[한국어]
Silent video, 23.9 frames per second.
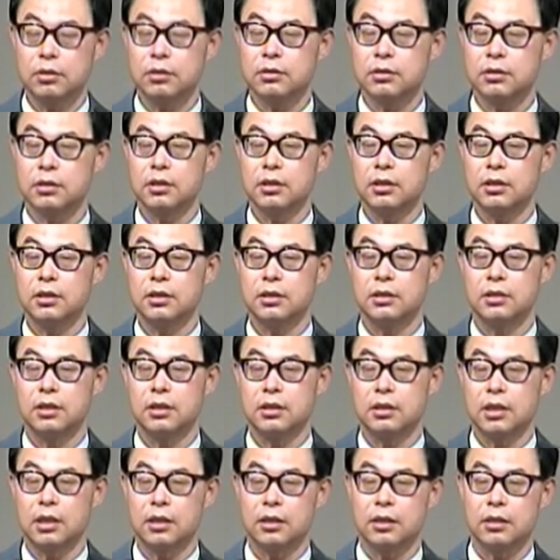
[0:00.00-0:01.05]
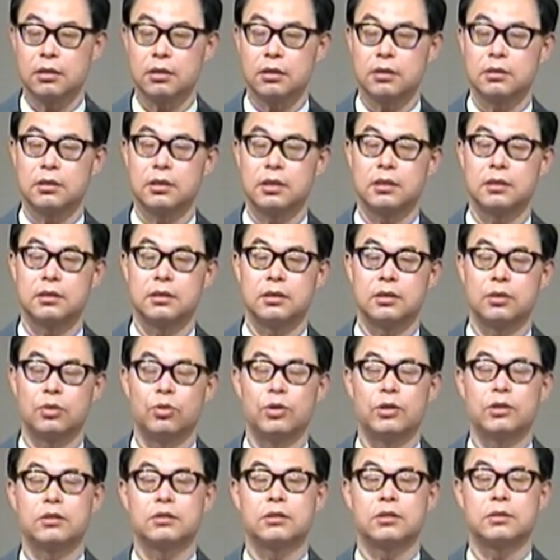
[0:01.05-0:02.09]
것들이 세상에서 터져야지
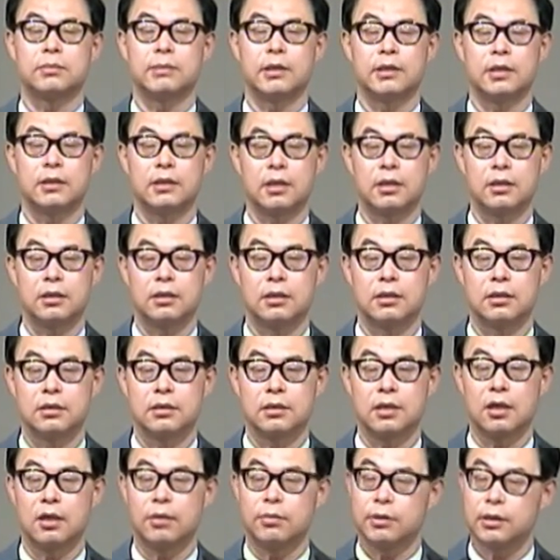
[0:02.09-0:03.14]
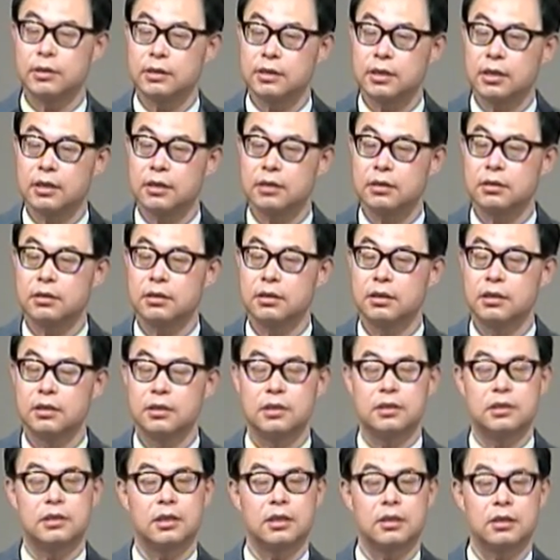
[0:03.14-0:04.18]
교회에서 터지면 안 된다는 거예요. 사업 현장에서,
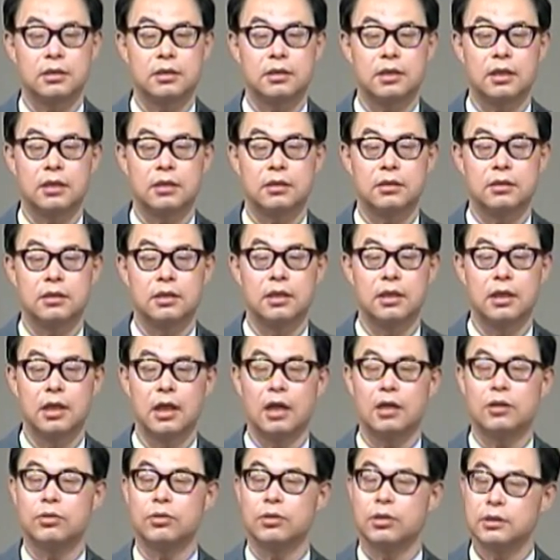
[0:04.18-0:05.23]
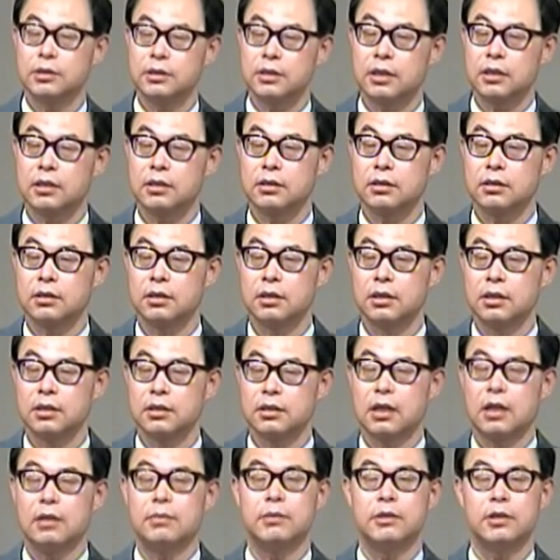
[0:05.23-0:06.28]
직장 현장에서, 학교 현장에서,
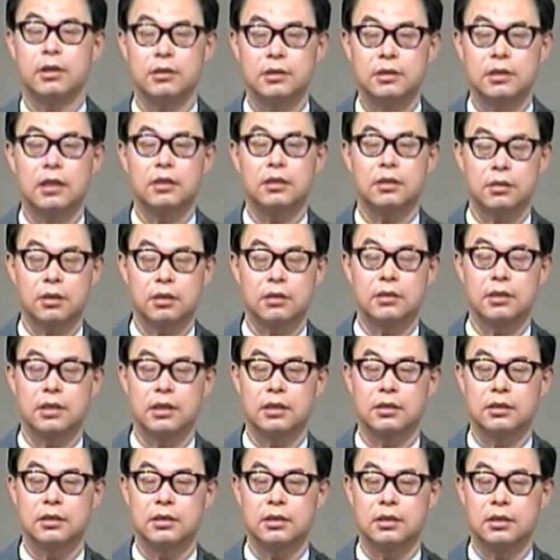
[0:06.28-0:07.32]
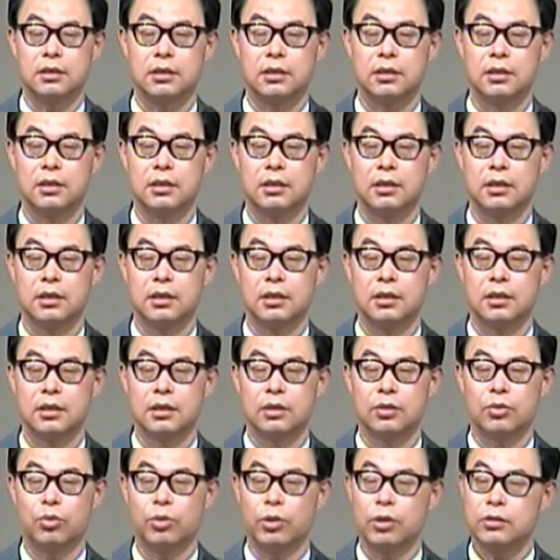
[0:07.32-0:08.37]
삶의 현장에서 터져야지
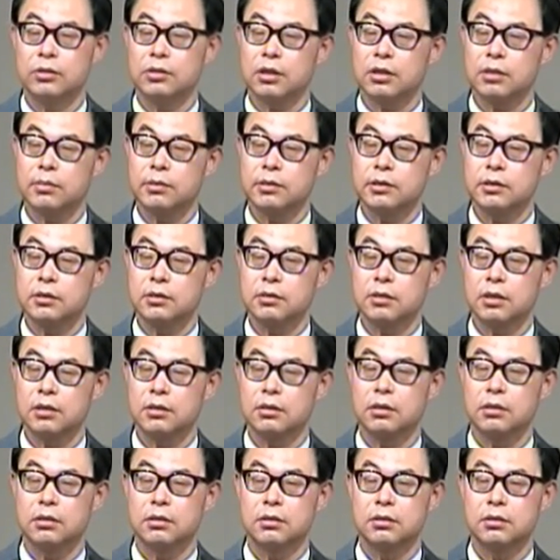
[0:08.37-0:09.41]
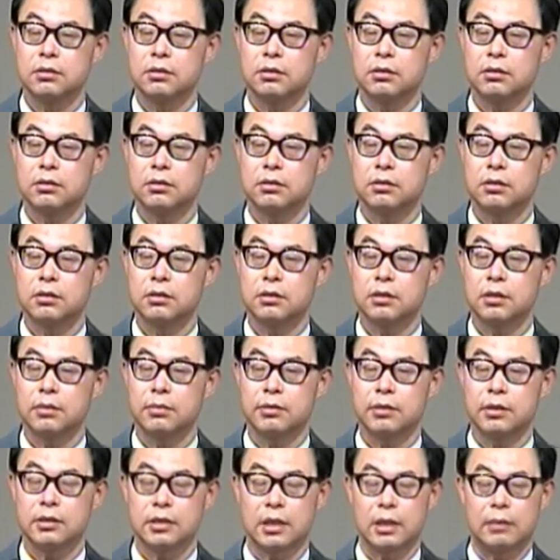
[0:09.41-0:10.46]
교회에서 자꾸만 시끄럽게 떠드는 거 그거는 제가 볼
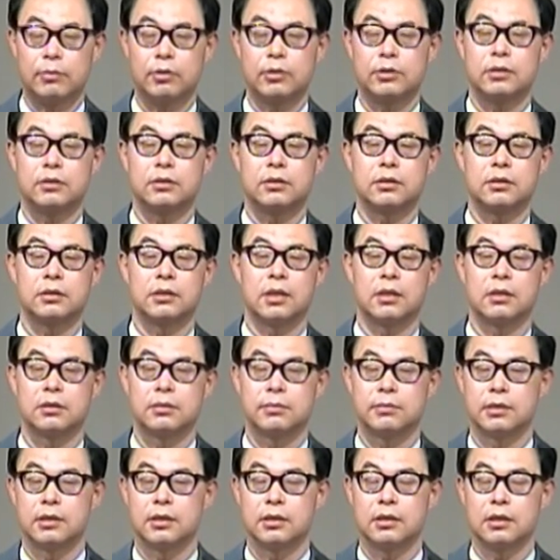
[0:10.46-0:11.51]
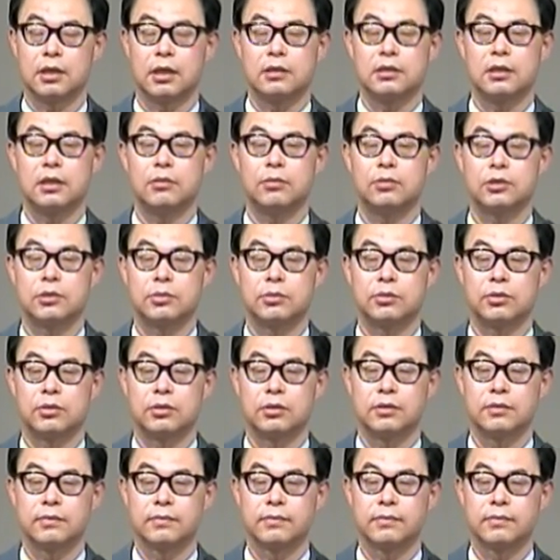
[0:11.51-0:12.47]
때 잘못된 접근이라는 것입니다. 다니엘 보십시오.